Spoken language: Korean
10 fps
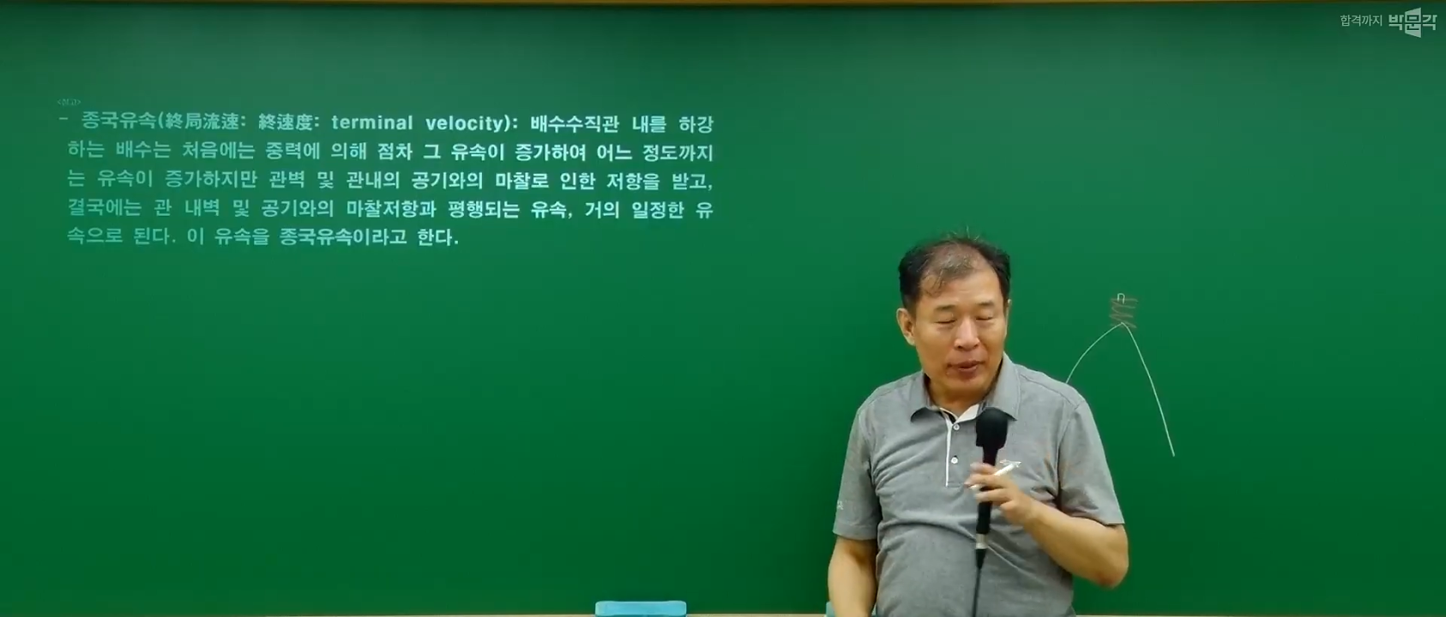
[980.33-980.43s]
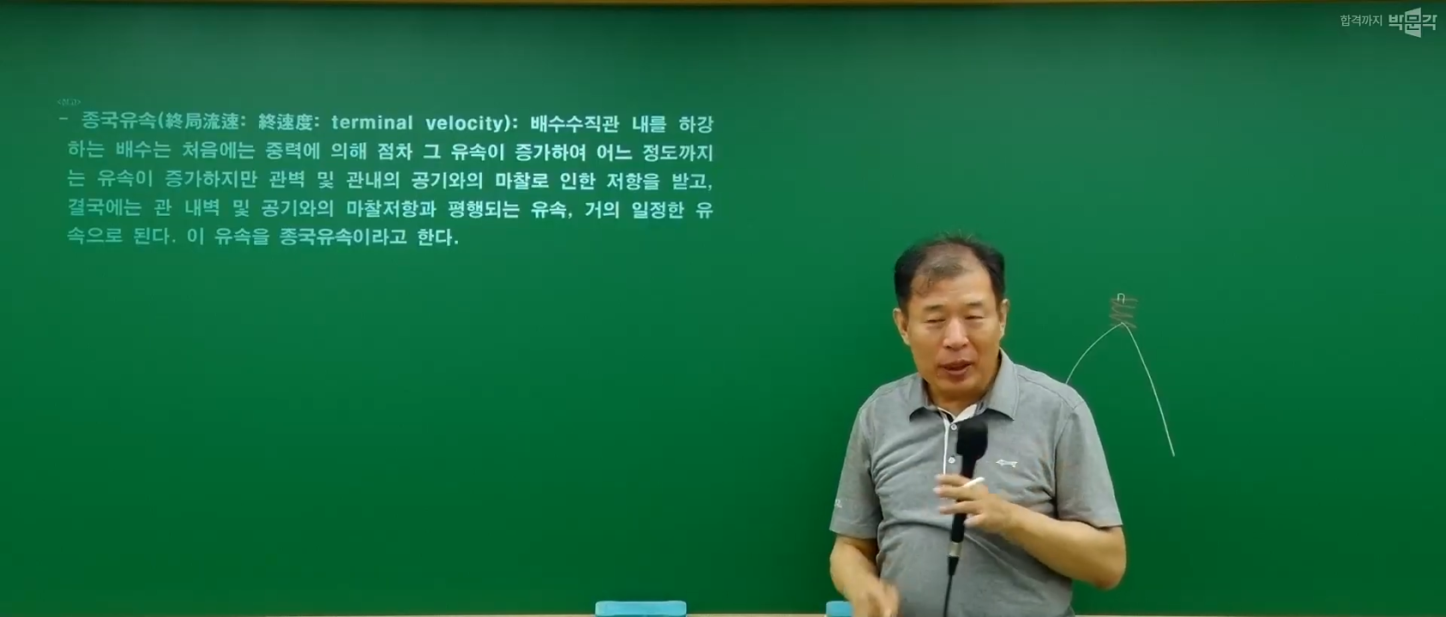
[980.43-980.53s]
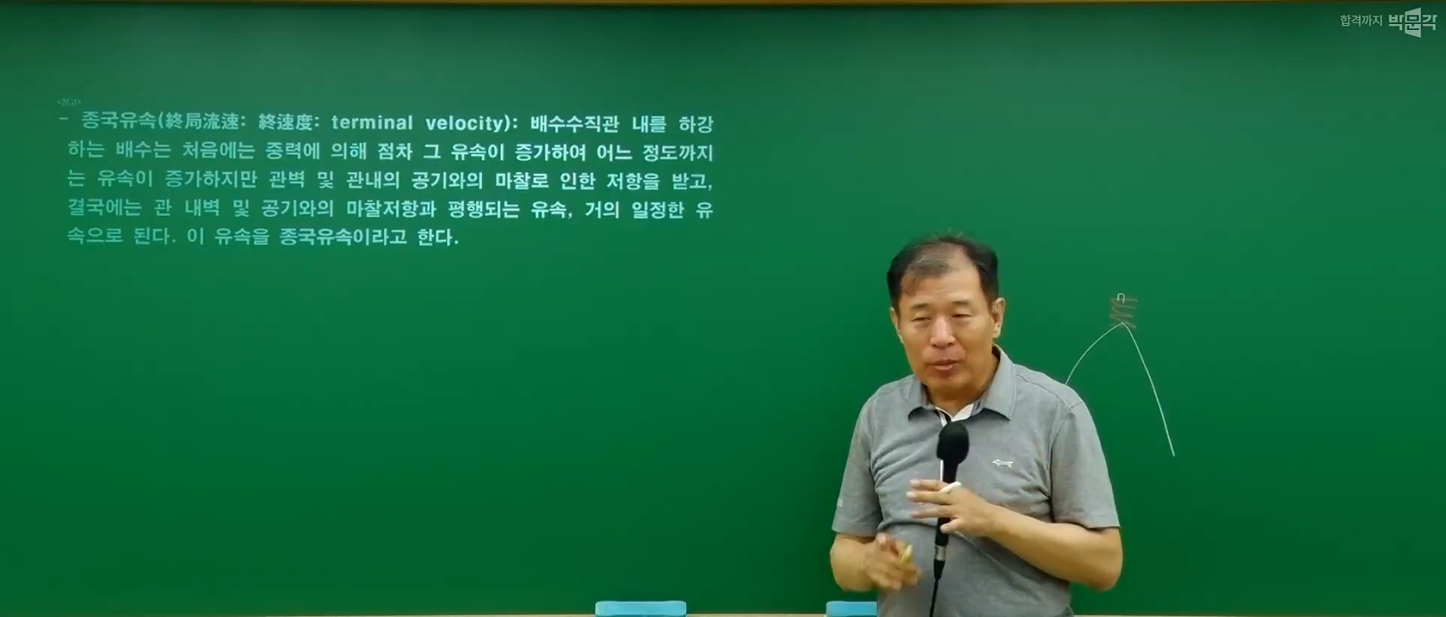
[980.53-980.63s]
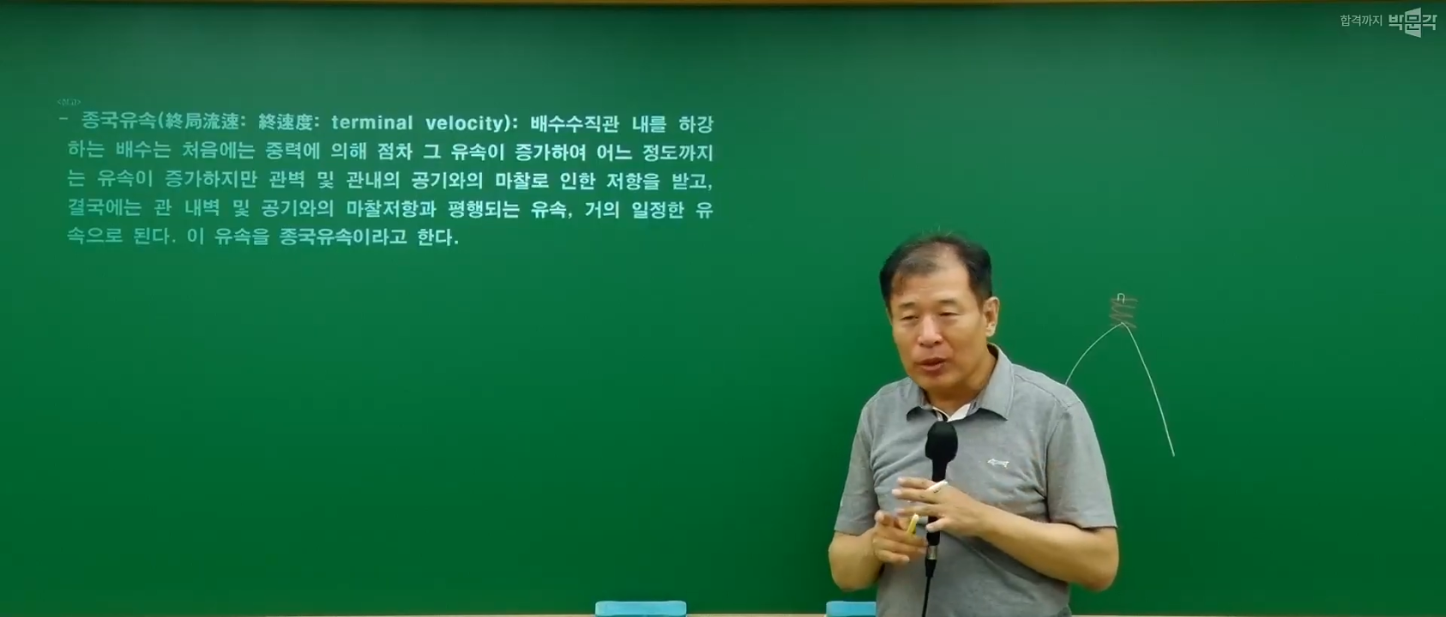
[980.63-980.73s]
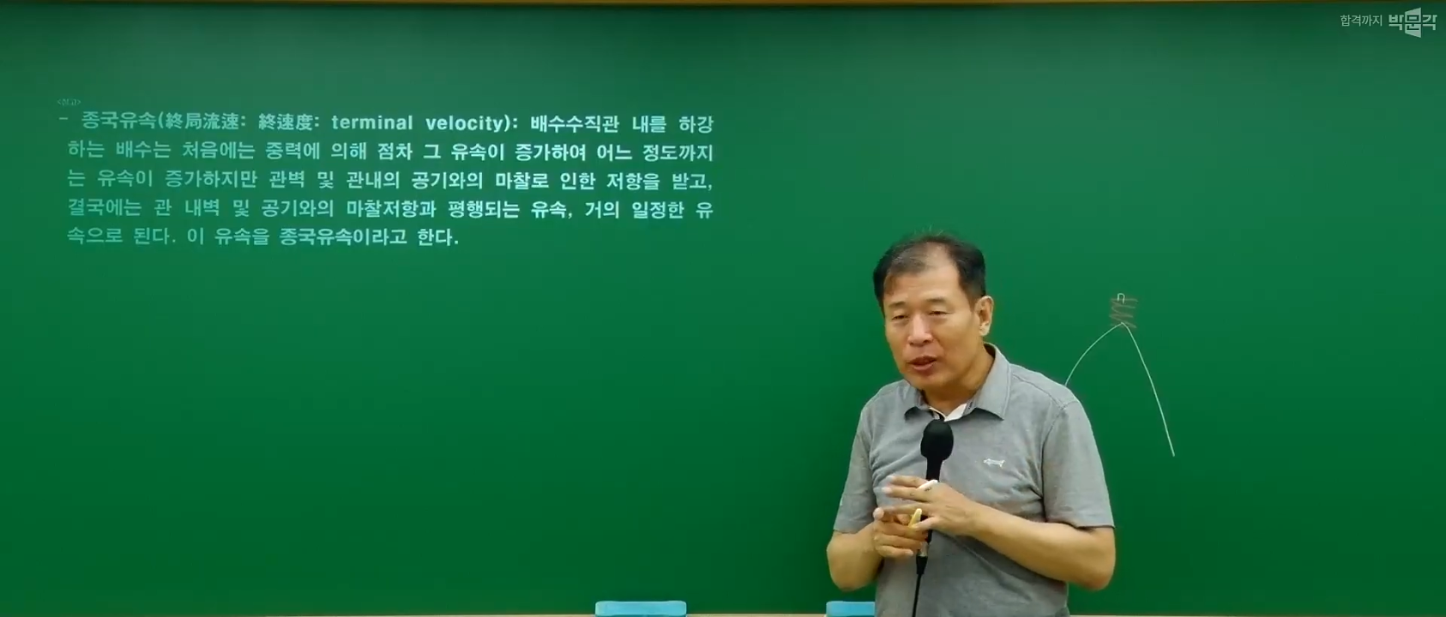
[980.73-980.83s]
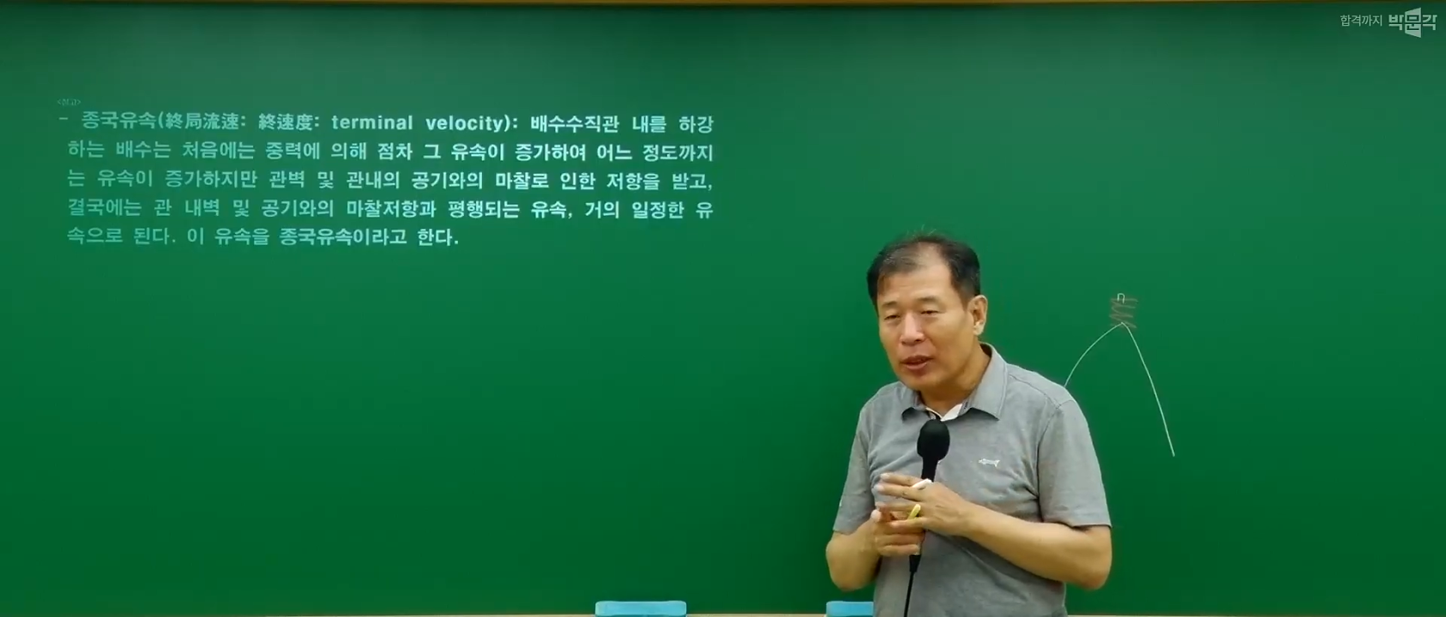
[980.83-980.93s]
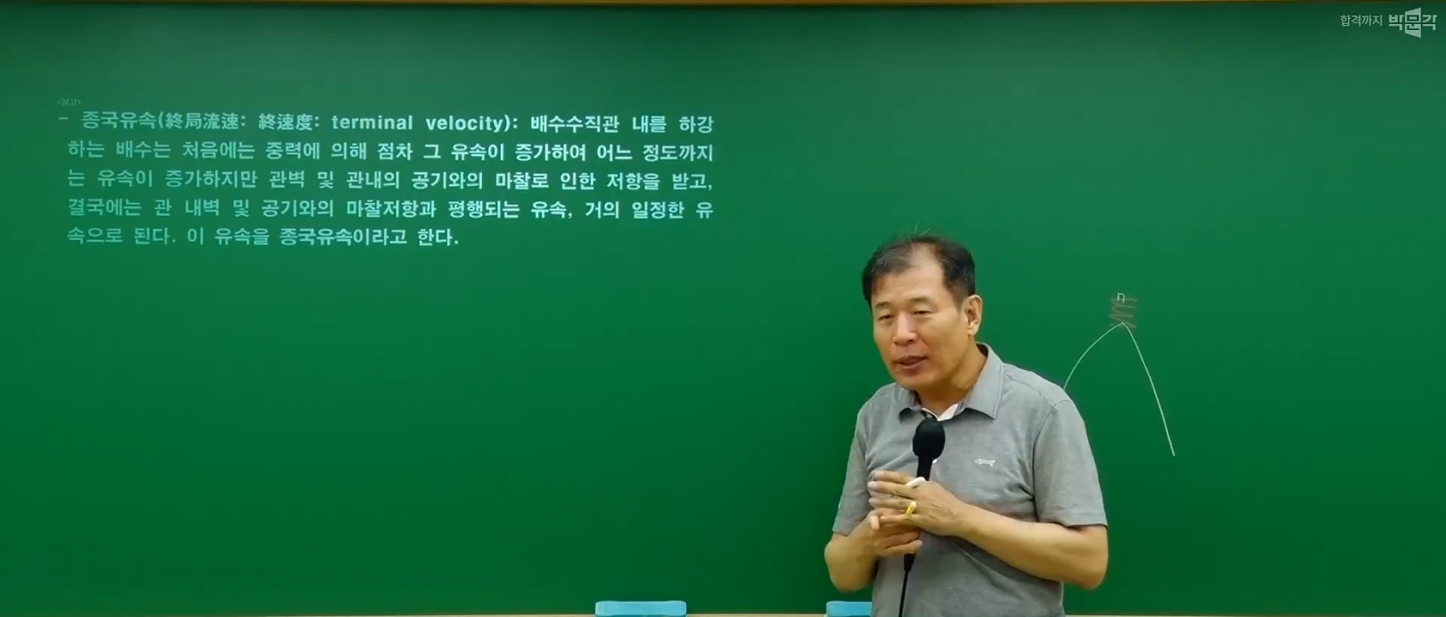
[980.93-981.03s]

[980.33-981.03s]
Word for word: 여러분들 이거